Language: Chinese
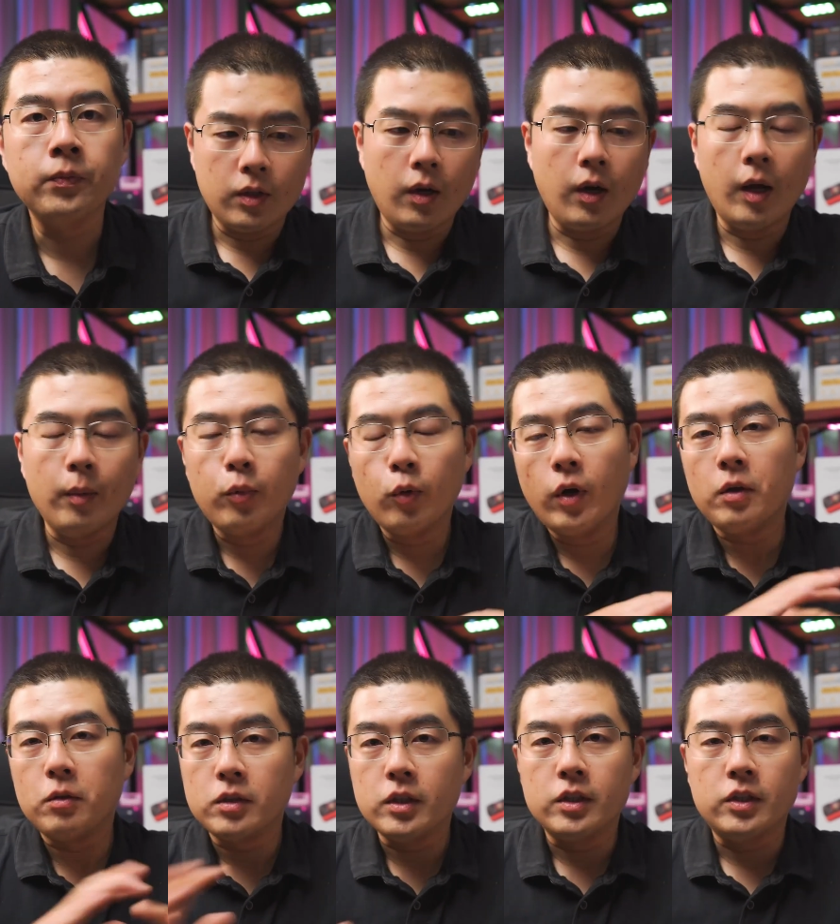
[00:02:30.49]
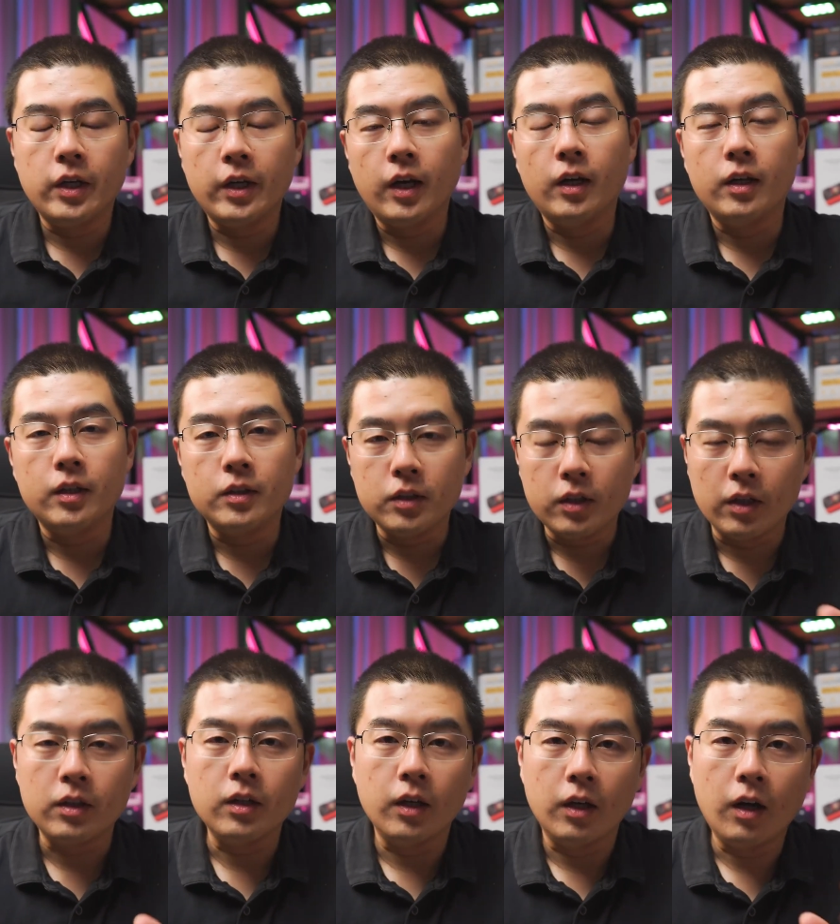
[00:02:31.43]
当然还不光有这些呀，你
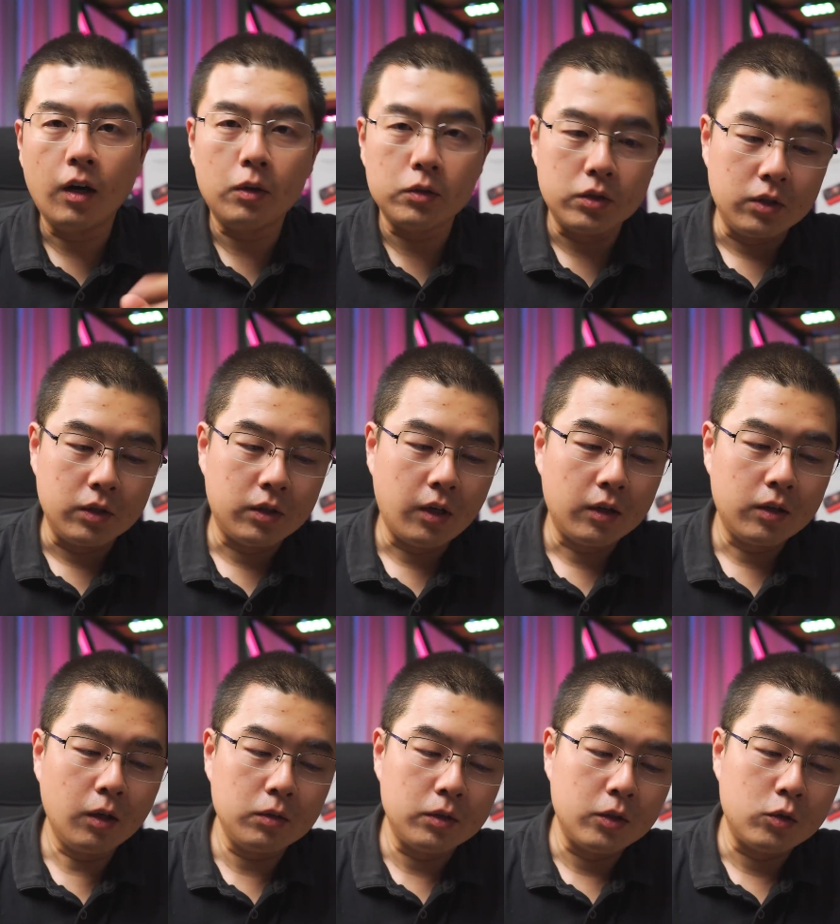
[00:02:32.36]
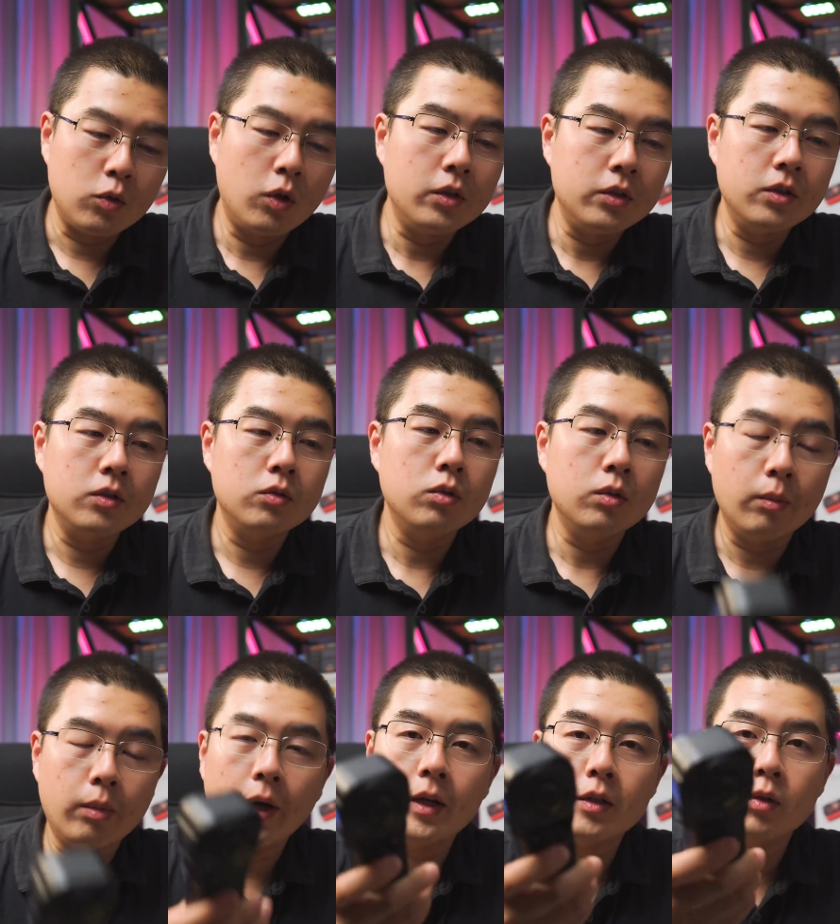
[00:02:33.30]
肯定很好奇它到底双1英
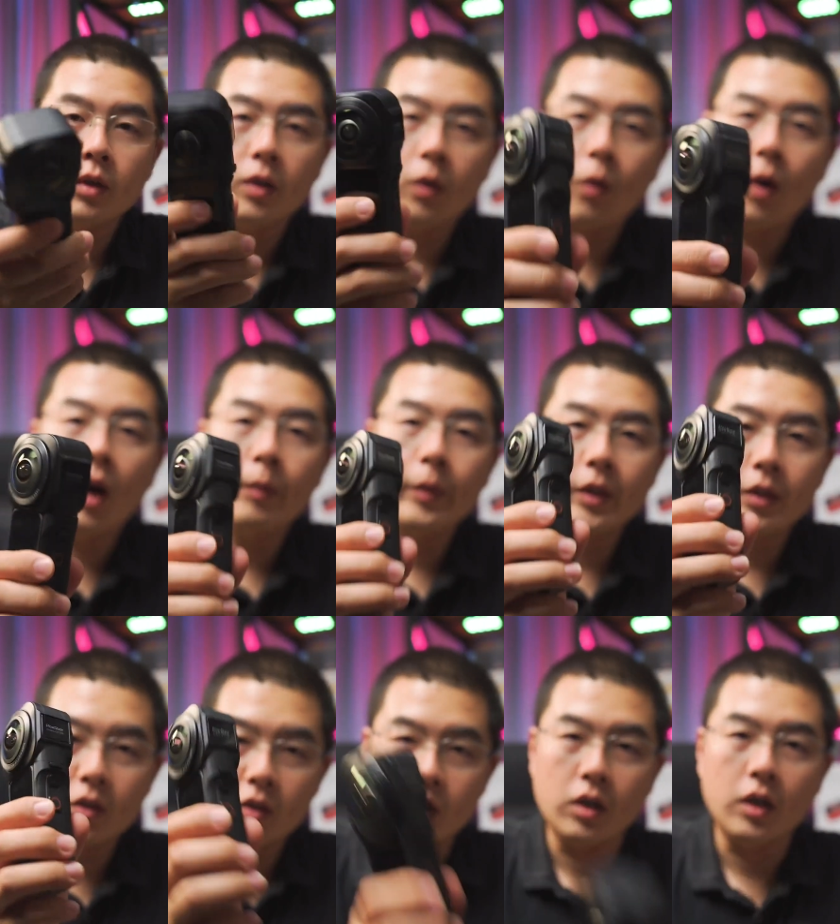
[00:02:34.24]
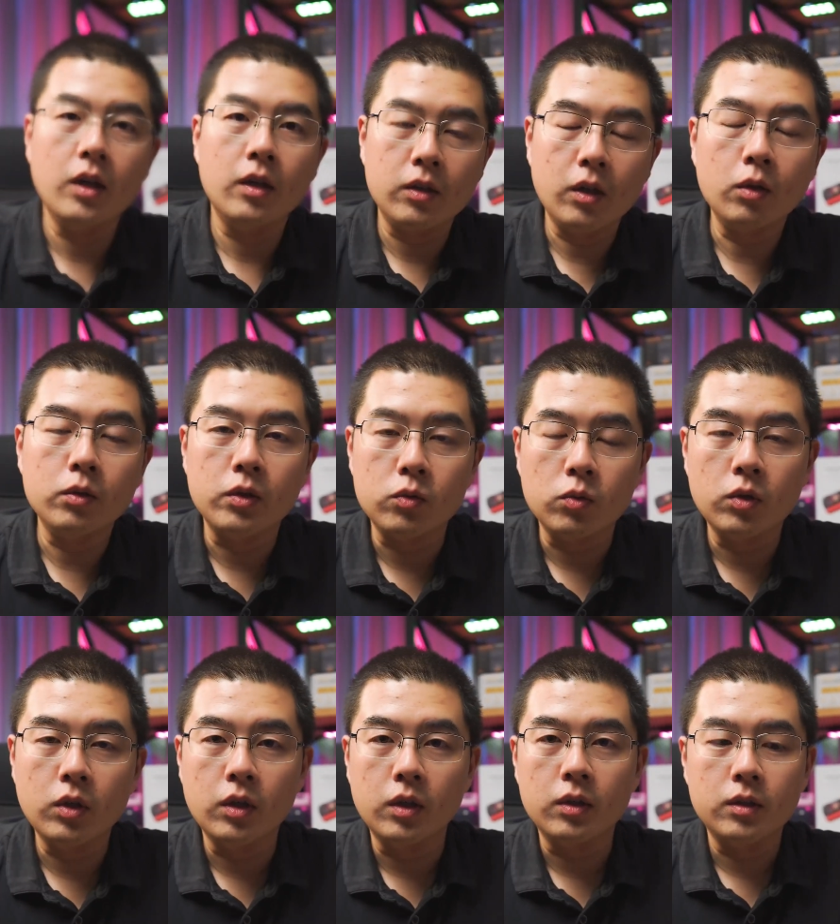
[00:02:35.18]
寸拍出来的画面的质量到底如
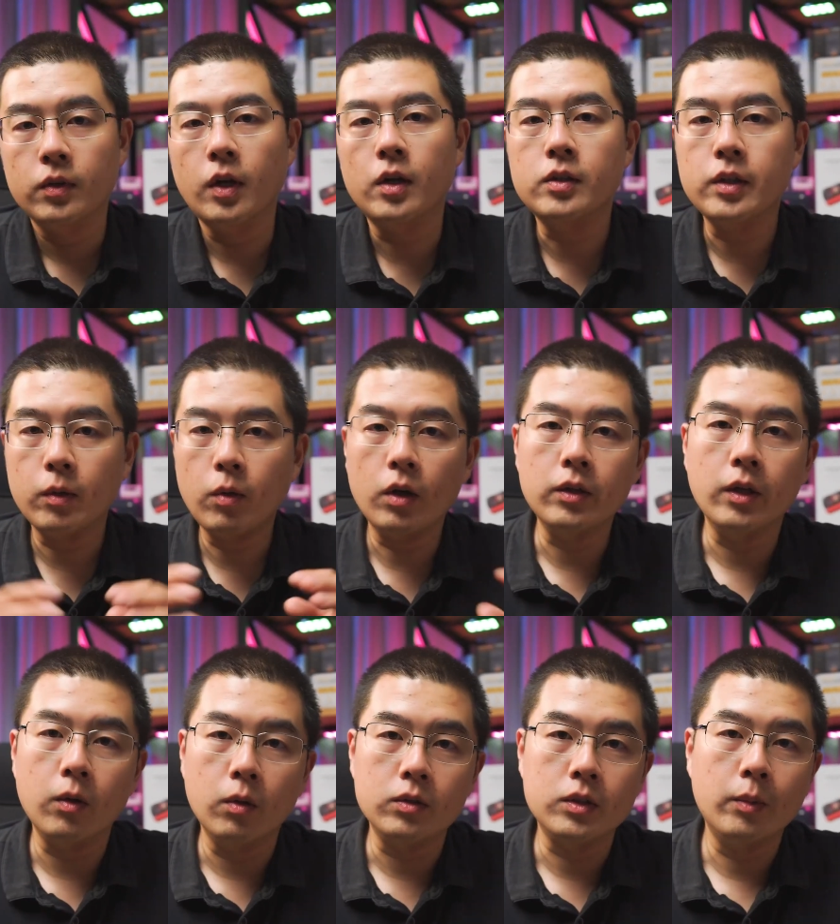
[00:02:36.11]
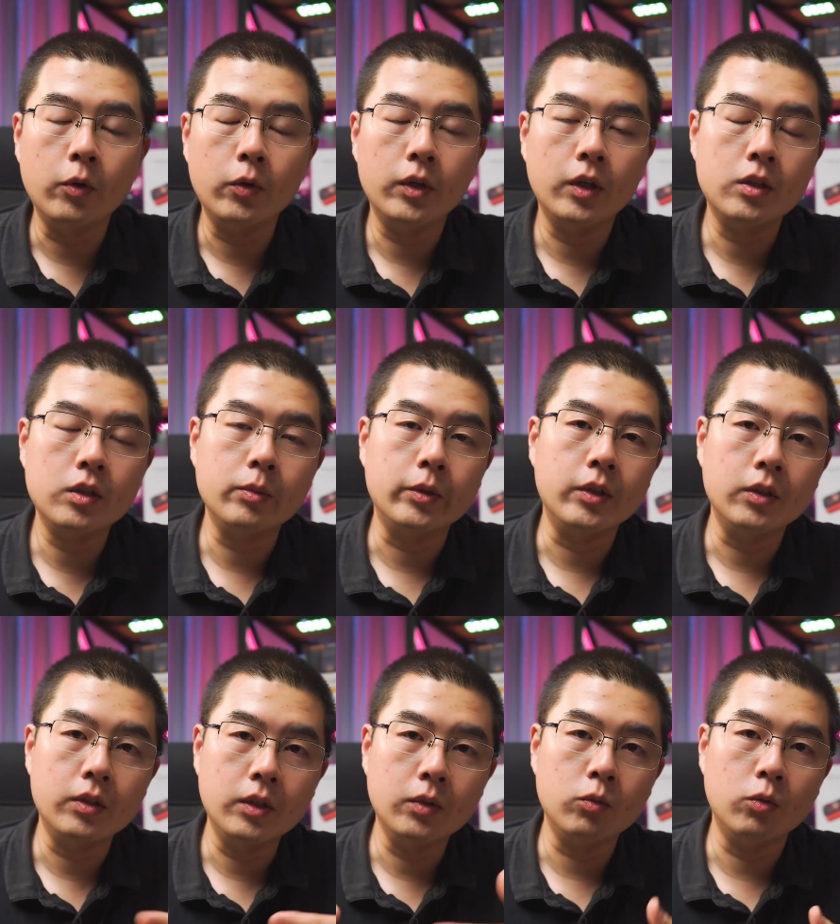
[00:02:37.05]
何。但这块内容咱们会在视频
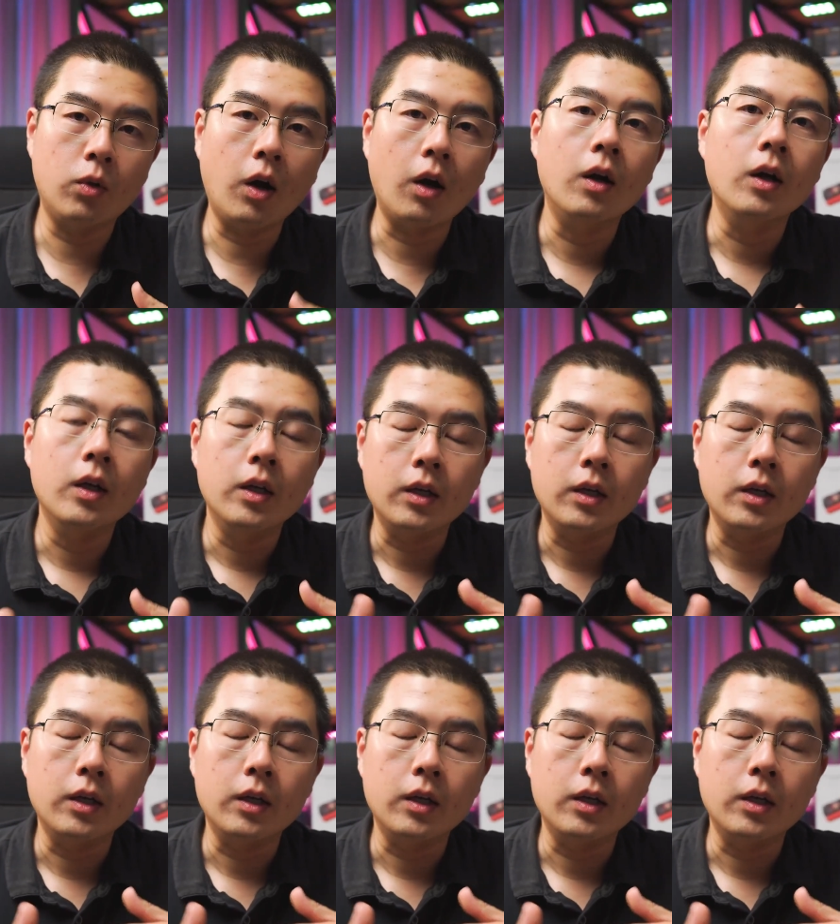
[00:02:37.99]
的第5块